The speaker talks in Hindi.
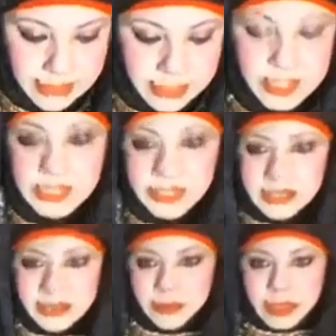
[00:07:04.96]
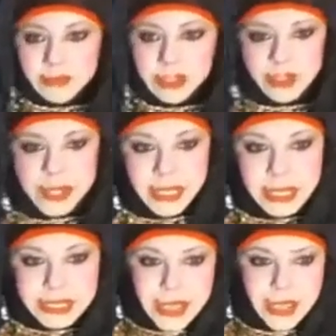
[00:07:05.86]
चले जी मेरी वीडियो मेरे ख्याल
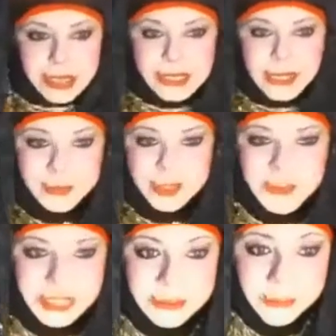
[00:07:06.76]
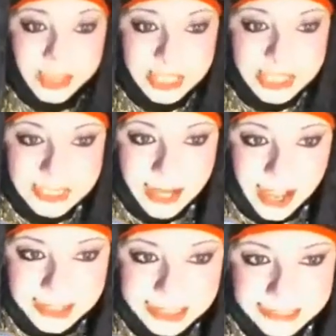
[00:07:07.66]
से आ रही है मुझे बताया मुझे नजर आ
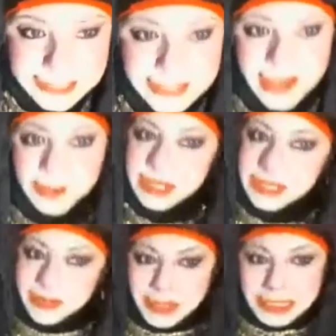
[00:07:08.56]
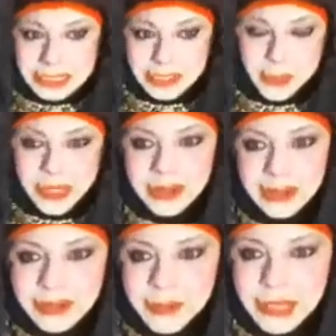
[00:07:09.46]
रही हैं आप बस ठीक हो गया
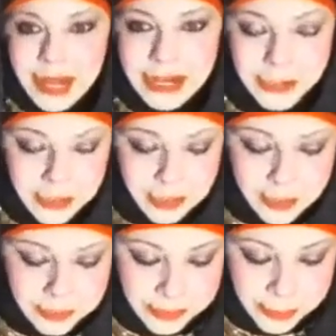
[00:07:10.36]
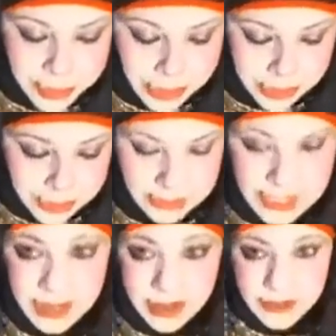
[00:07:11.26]
बट आई डोंट नो मुझे क्यों नहीं मैं
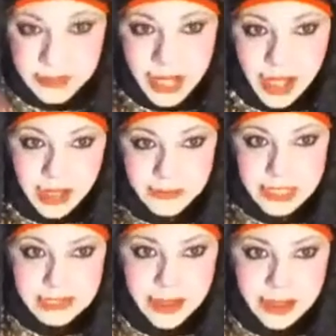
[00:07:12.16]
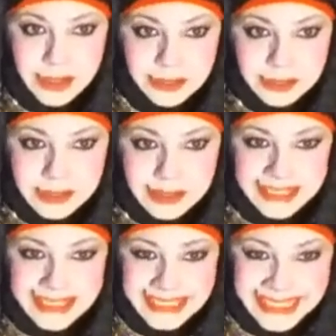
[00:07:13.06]
अपना आप नजर आ रहा
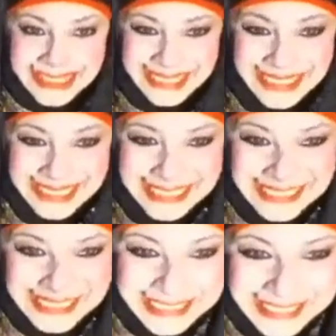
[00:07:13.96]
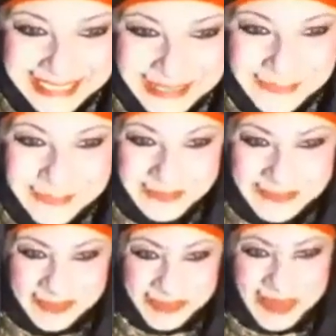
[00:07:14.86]
ओके